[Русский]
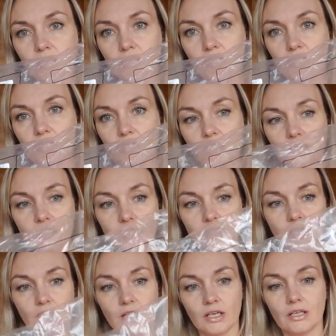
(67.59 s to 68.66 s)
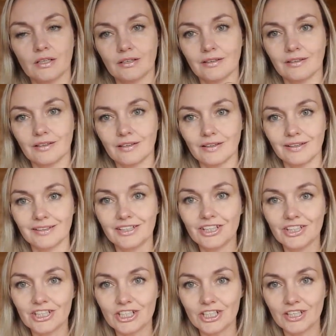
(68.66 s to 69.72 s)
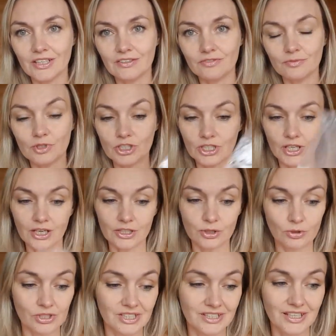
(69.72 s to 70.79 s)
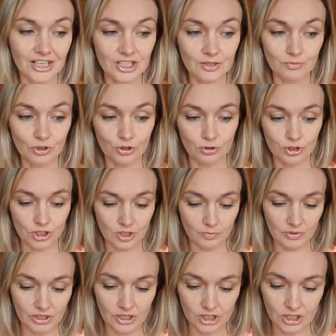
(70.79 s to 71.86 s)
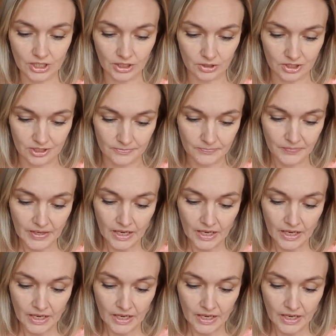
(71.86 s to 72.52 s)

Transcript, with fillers: Здесь есть а, дырочки в мешках. То есть даже мешочки пригождаются.